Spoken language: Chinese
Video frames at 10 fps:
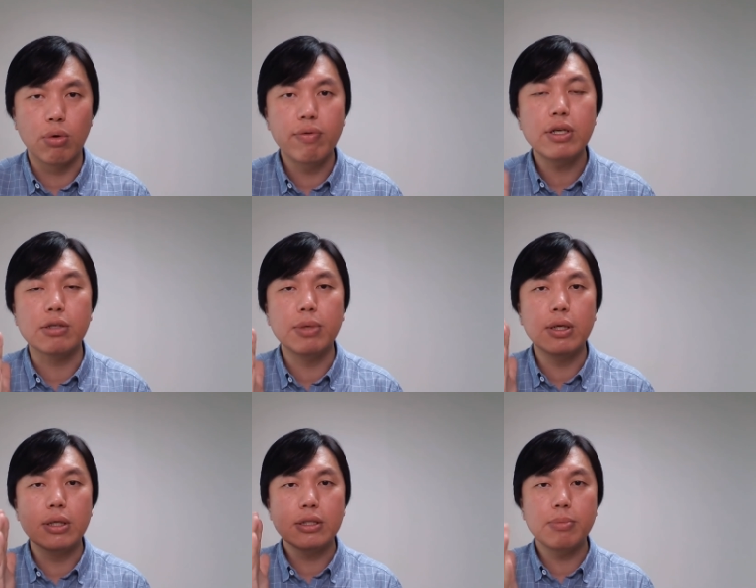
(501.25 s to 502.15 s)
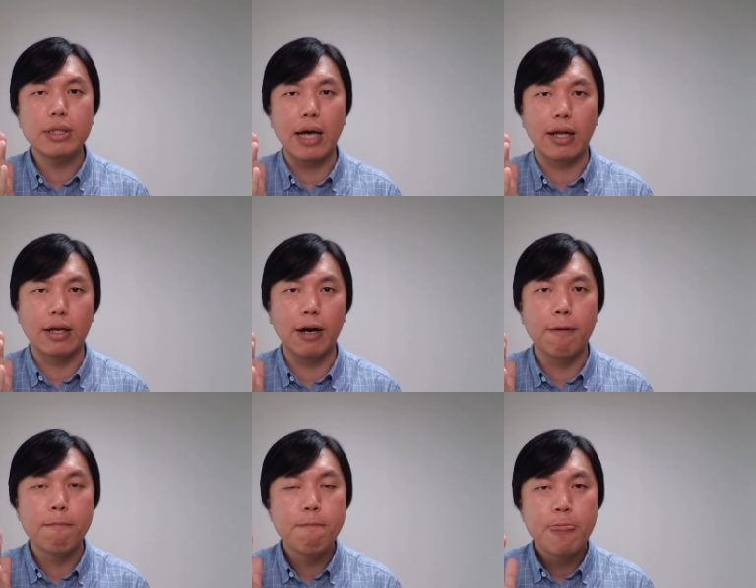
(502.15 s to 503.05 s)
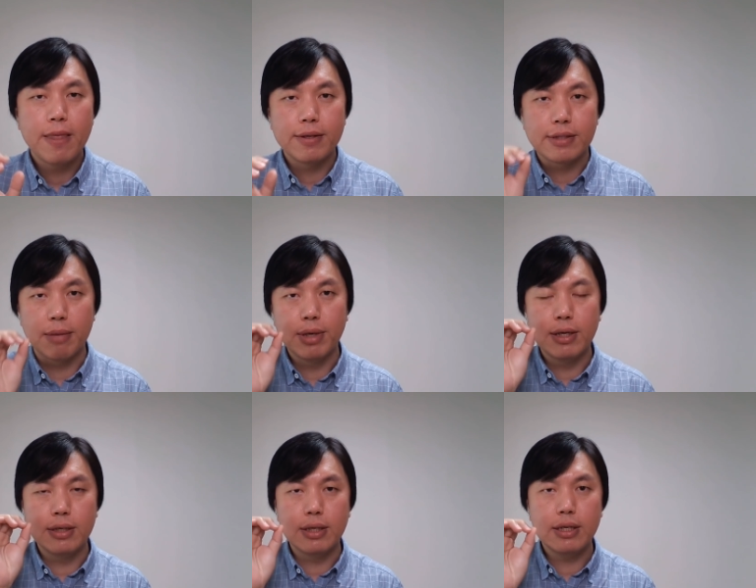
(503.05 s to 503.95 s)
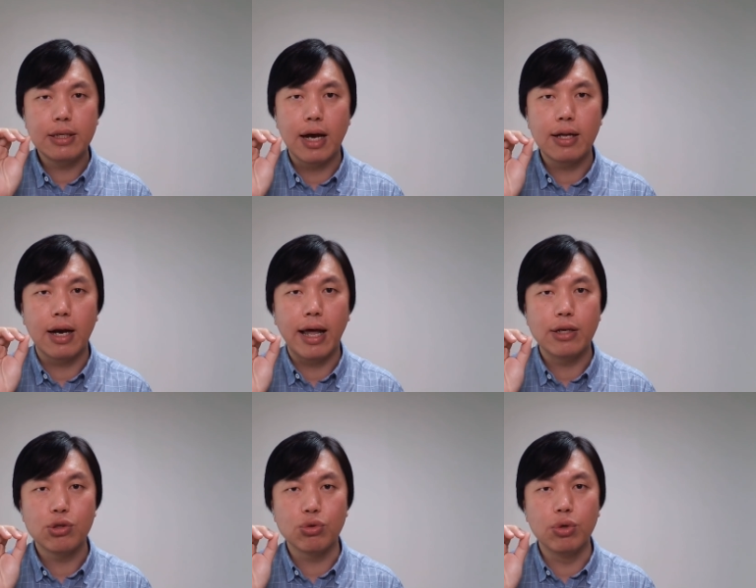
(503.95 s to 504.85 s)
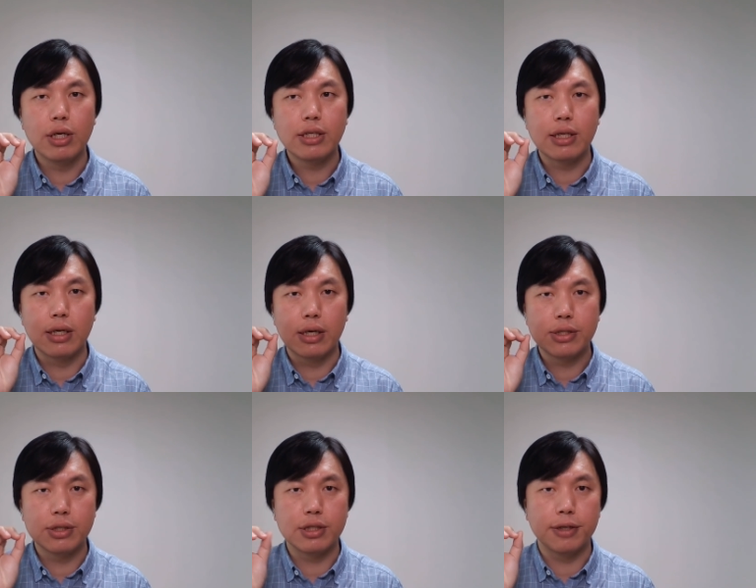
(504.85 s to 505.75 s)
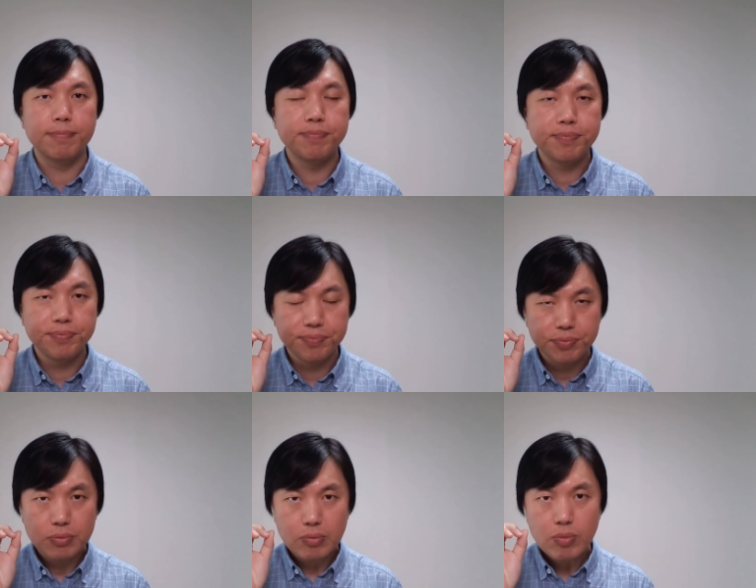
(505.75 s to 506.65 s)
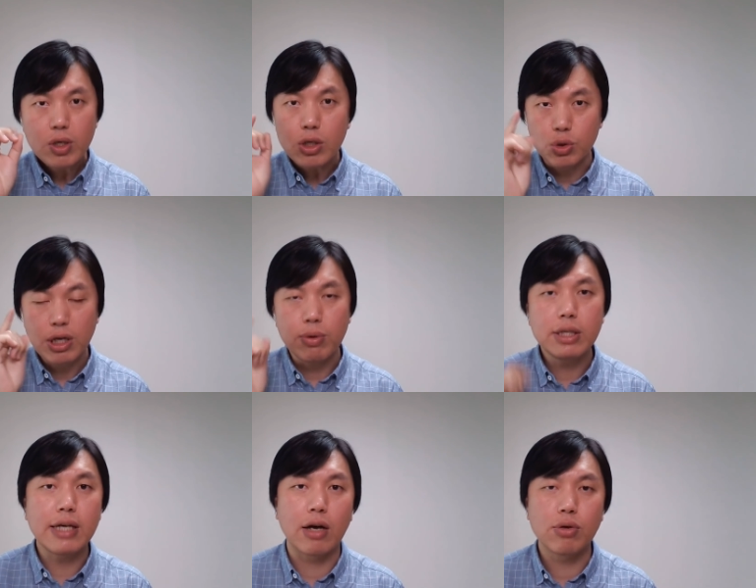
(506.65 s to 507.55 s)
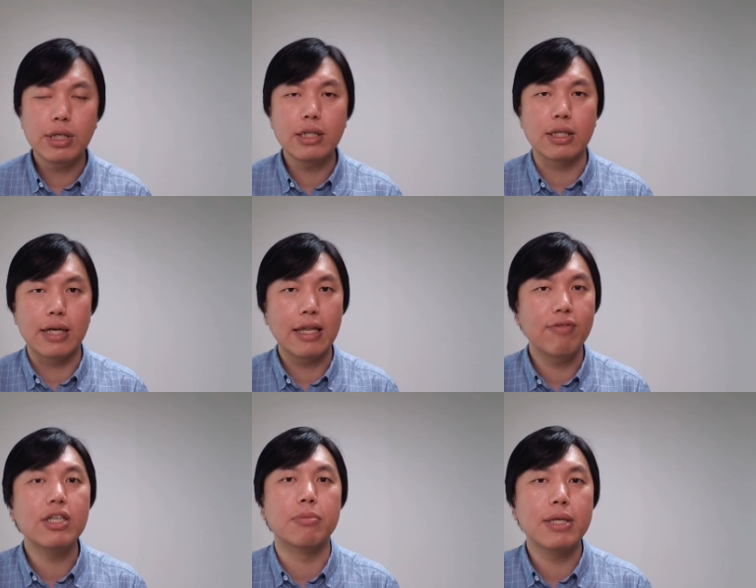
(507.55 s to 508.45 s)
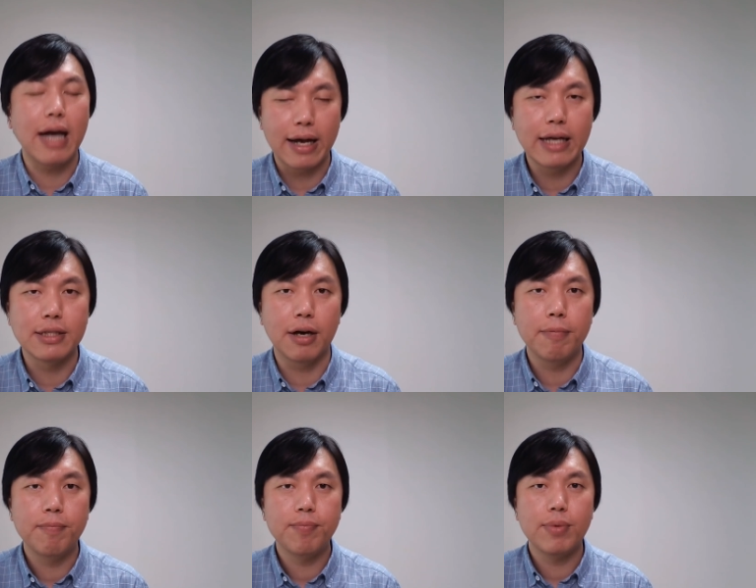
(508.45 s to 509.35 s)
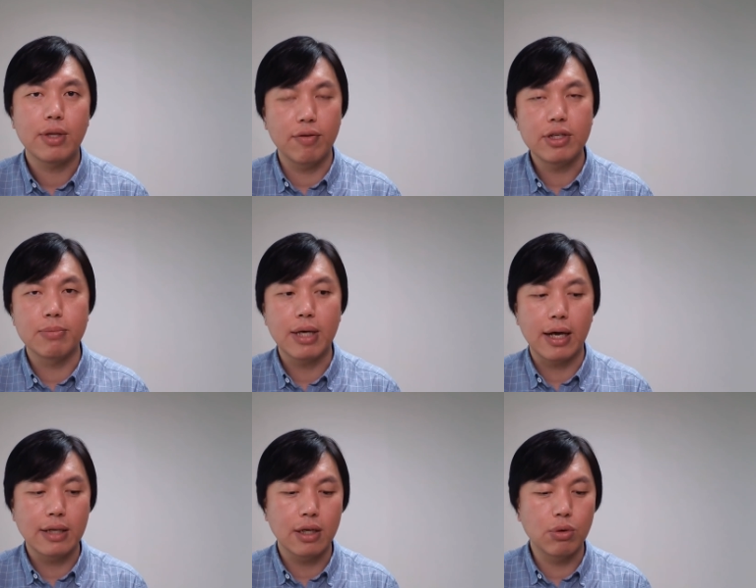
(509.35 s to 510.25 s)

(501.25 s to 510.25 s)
我为什么这么讲呢？哈，咱们一点点来说这个事情。首先我要讲，说这个警察他为什么敢开枪？他为什么敢开枪？